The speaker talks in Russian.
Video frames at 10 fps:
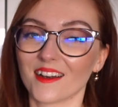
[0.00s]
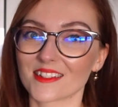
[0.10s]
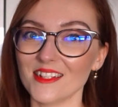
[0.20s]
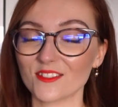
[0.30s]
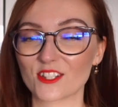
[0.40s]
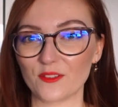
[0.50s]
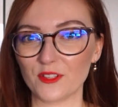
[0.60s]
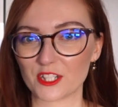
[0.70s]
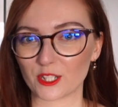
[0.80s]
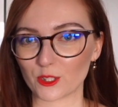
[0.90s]
Следующая
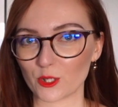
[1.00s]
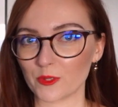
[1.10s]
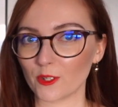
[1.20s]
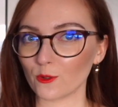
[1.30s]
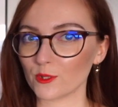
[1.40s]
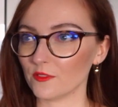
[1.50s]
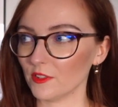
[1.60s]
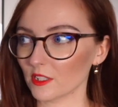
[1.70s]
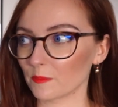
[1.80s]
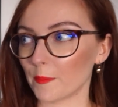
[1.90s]
вещь, которая меня
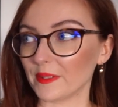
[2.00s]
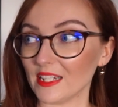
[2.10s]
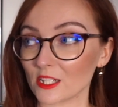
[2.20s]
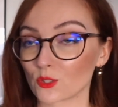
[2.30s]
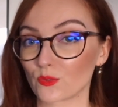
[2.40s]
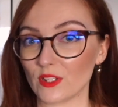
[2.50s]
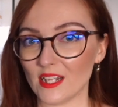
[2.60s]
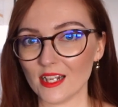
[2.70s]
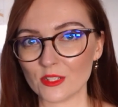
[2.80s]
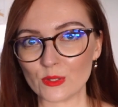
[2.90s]
удивила по приезду в
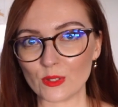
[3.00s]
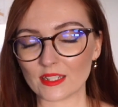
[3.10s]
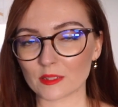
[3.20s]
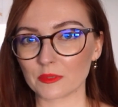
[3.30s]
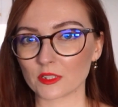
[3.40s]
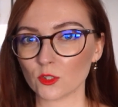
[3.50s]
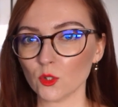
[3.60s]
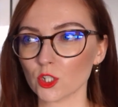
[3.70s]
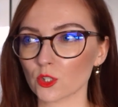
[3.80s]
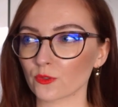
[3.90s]
Финляндию, это было
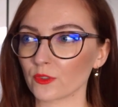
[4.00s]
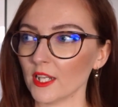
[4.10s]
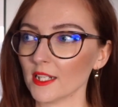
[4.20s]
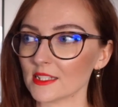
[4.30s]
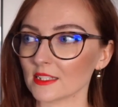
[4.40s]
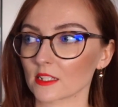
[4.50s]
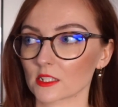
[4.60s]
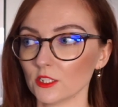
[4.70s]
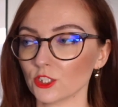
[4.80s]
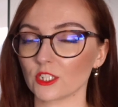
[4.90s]
то, что в Финляндии
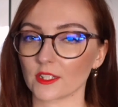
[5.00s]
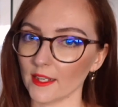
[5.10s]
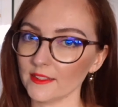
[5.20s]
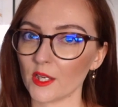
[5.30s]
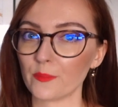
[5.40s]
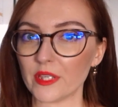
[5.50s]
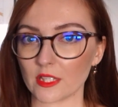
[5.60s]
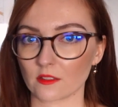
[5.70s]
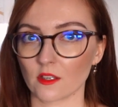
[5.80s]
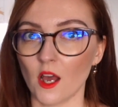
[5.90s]
достаточно ранний
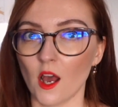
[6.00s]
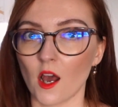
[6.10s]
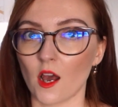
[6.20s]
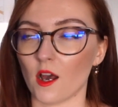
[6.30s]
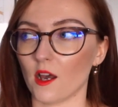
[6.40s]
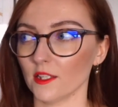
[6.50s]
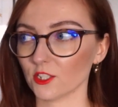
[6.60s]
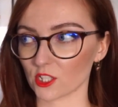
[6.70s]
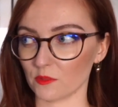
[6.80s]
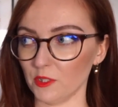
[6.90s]
обед. А я
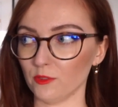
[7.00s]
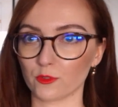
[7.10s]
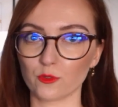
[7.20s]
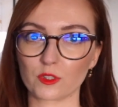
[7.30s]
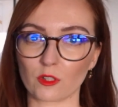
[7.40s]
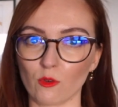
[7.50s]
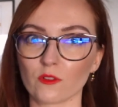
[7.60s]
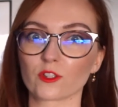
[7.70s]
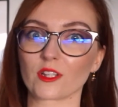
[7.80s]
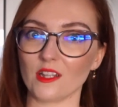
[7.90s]
сейчас имею в виду вот
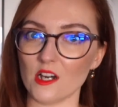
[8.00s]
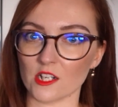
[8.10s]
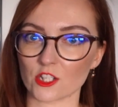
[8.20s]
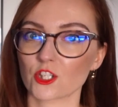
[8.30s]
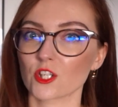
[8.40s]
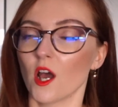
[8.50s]
такой вот ланч.